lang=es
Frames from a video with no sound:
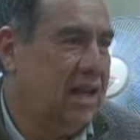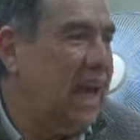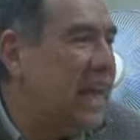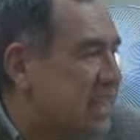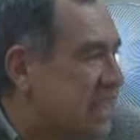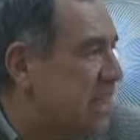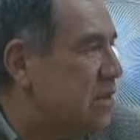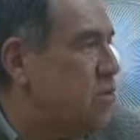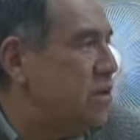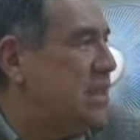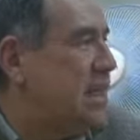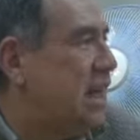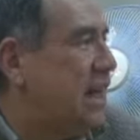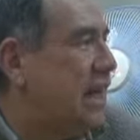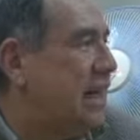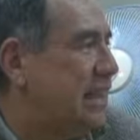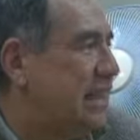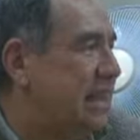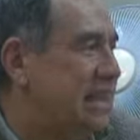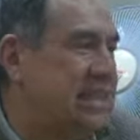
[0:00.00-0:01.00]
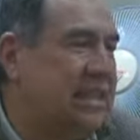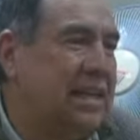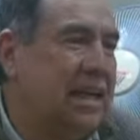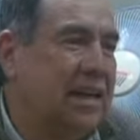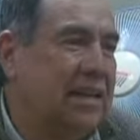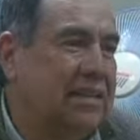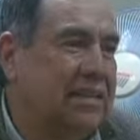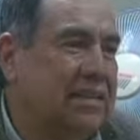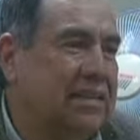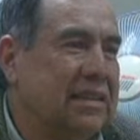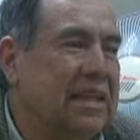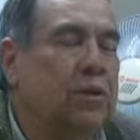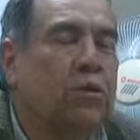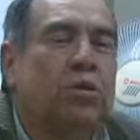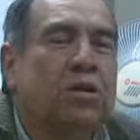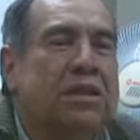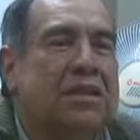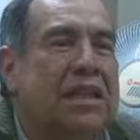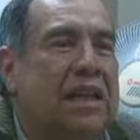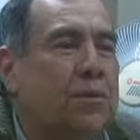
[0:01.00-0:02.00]
Esa es nuestra característica.
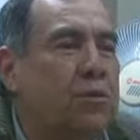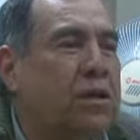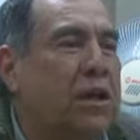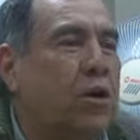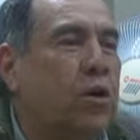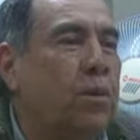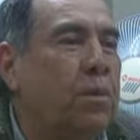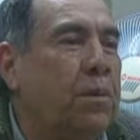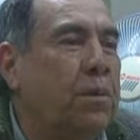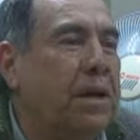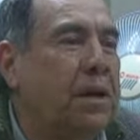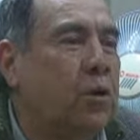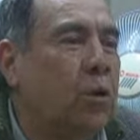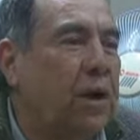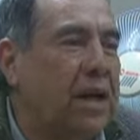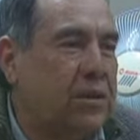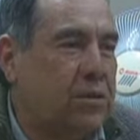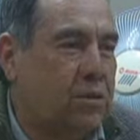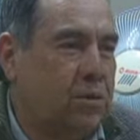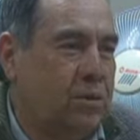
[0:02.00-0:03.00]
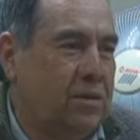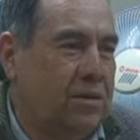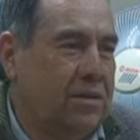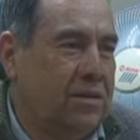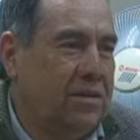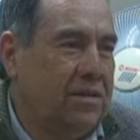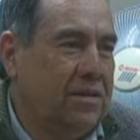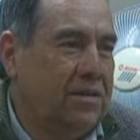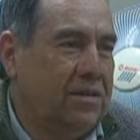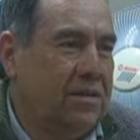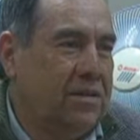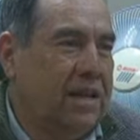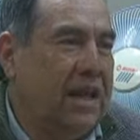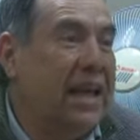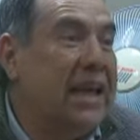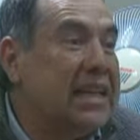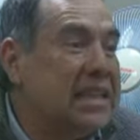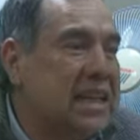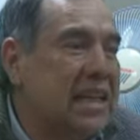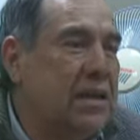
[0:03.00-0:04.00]
Entonces tenemos que convivir con eso,
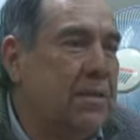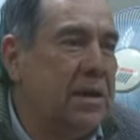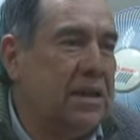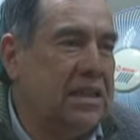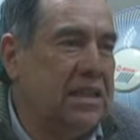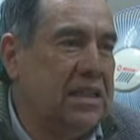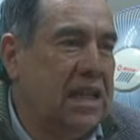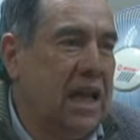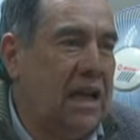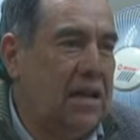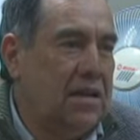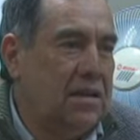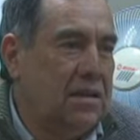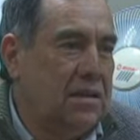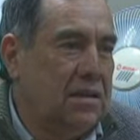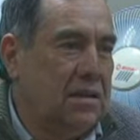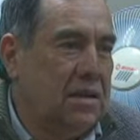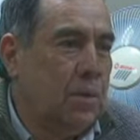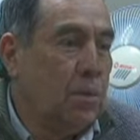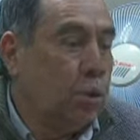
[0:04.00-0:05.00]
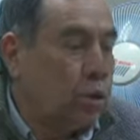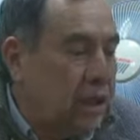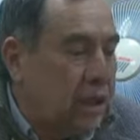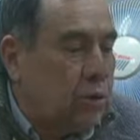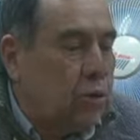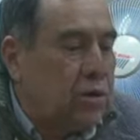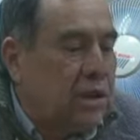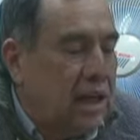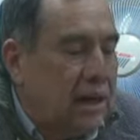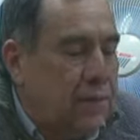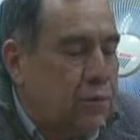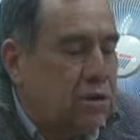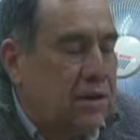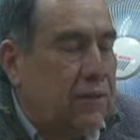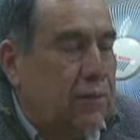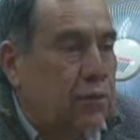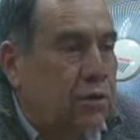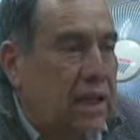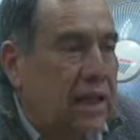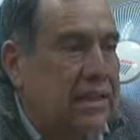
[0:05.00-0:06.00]
en esa diversidad. Por tanto, tenemos
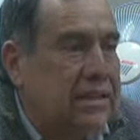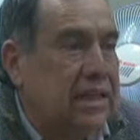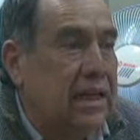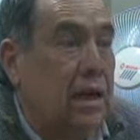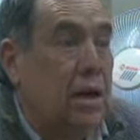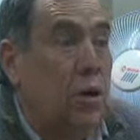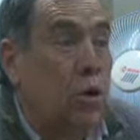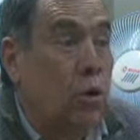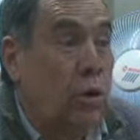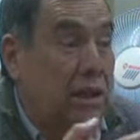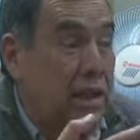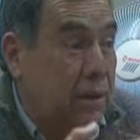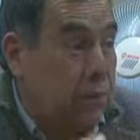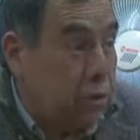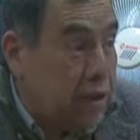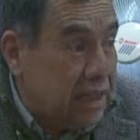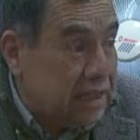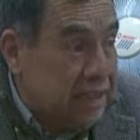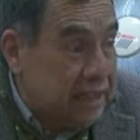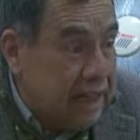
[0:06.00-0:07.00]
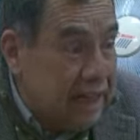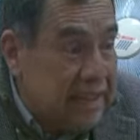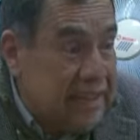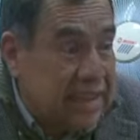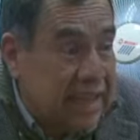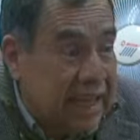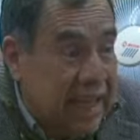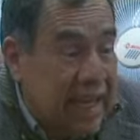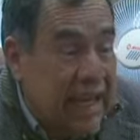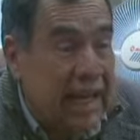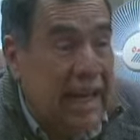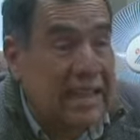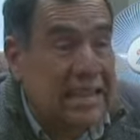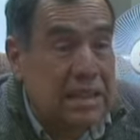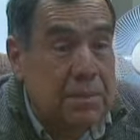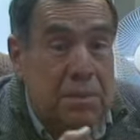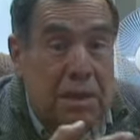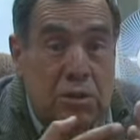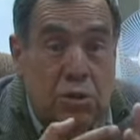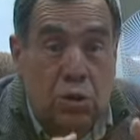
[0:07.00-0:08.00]
que fortalecer. Lo que tenemos que hacer es que
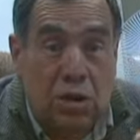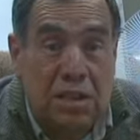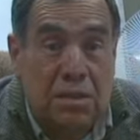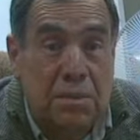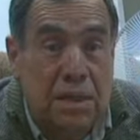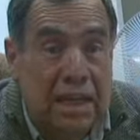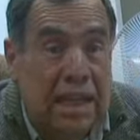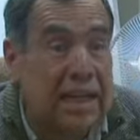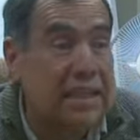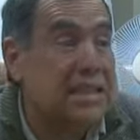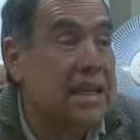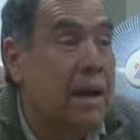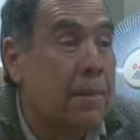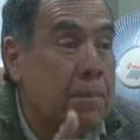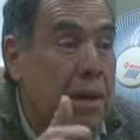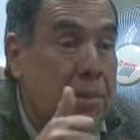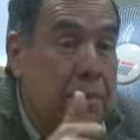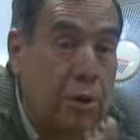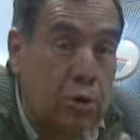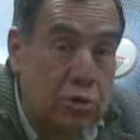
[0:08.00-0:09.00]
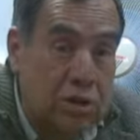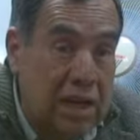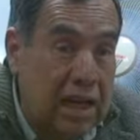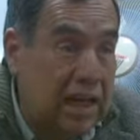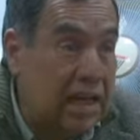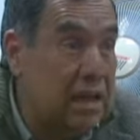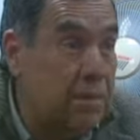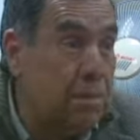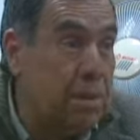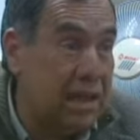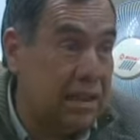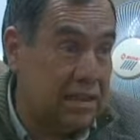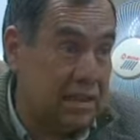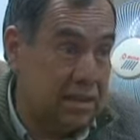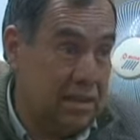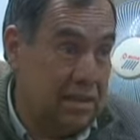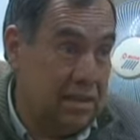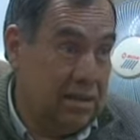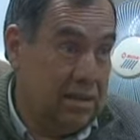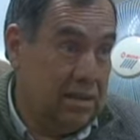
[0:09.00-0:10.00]
las inversiones mineras primero sean limpias,